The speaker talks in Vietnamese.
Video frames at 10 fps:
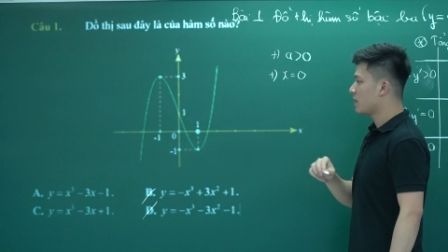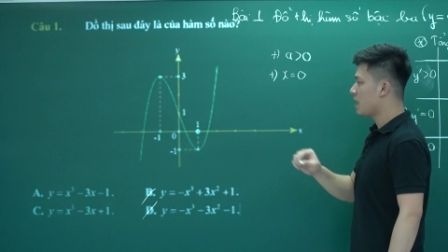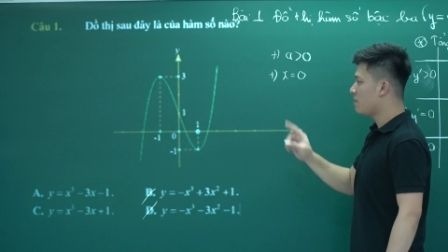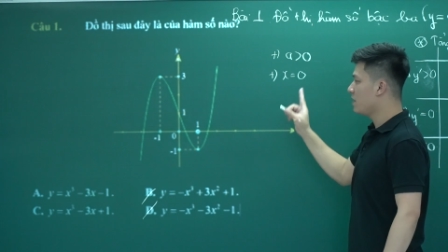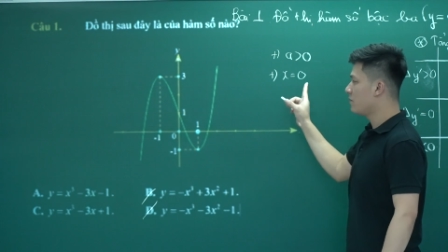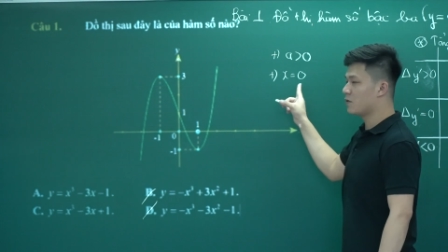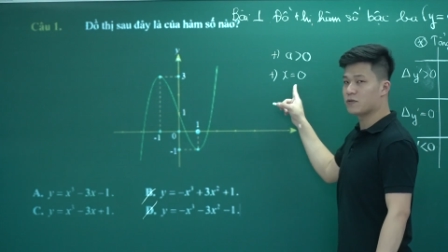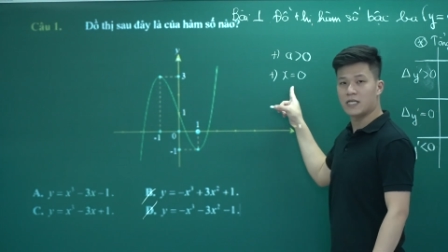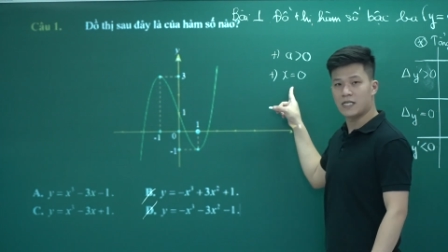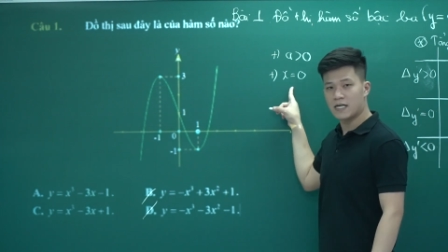thì em nhìn vào đồ
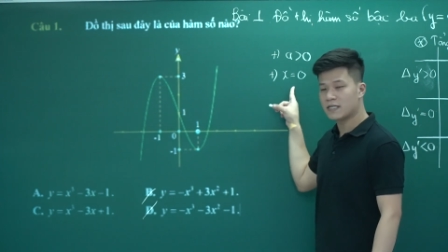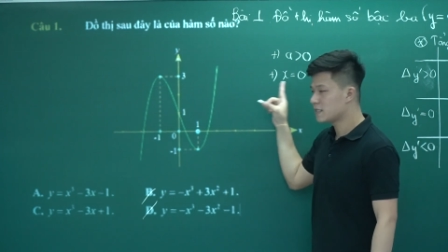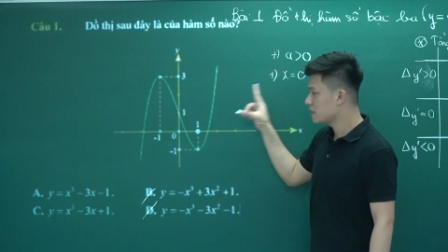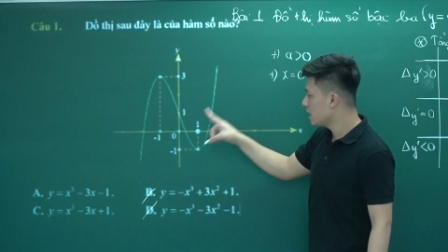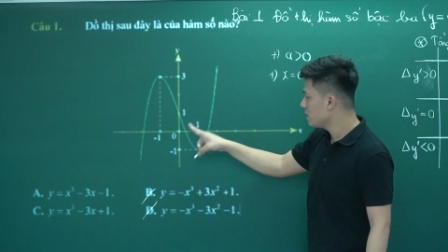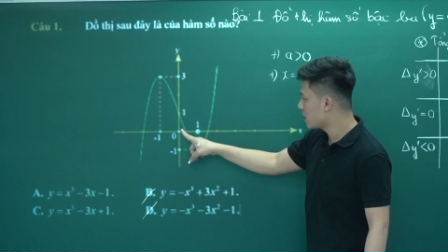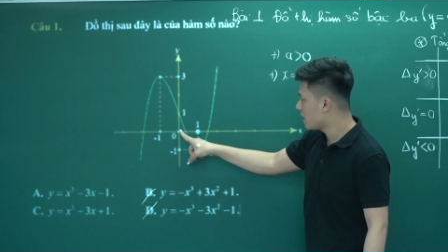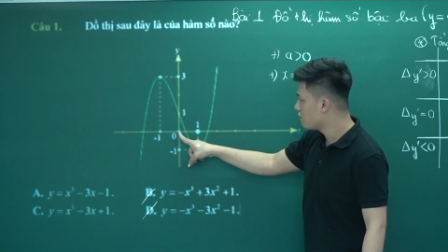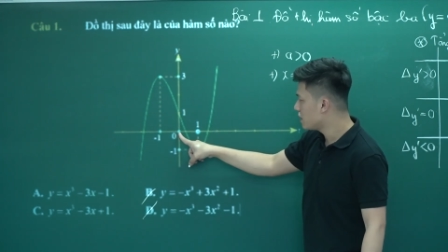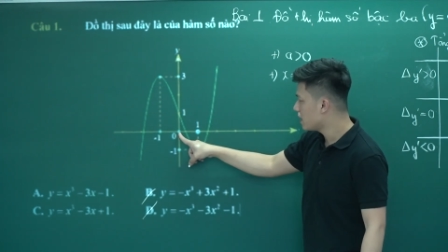thị nhá x bằng
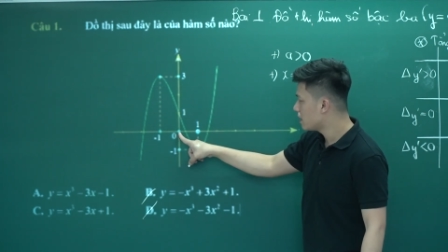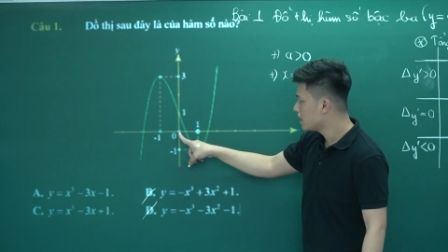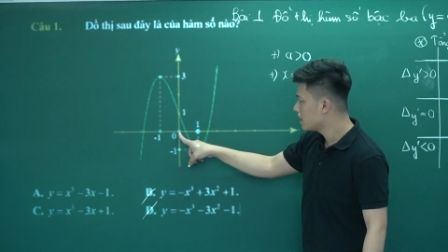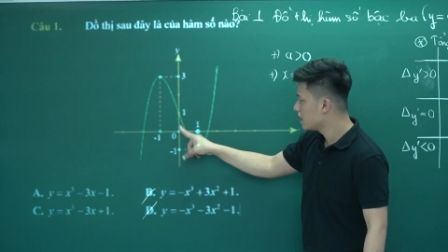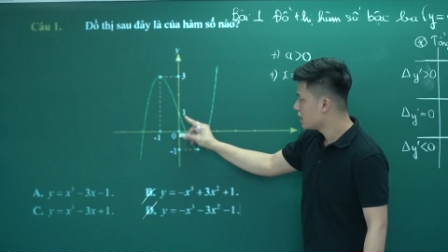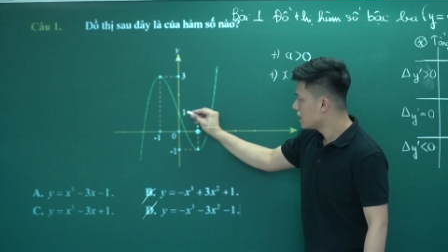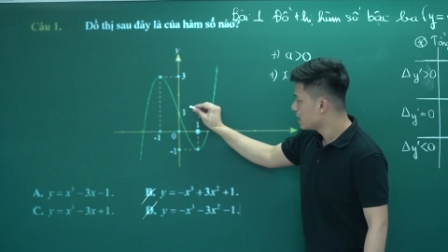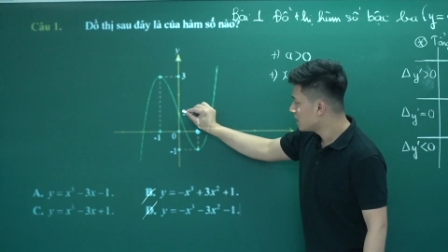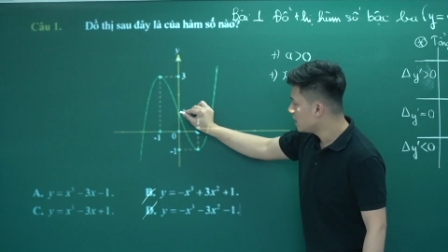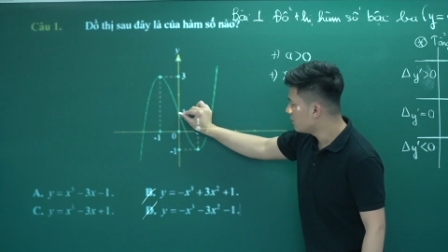0 nhá
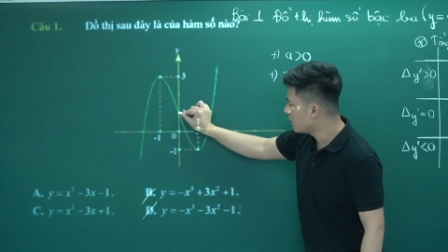thì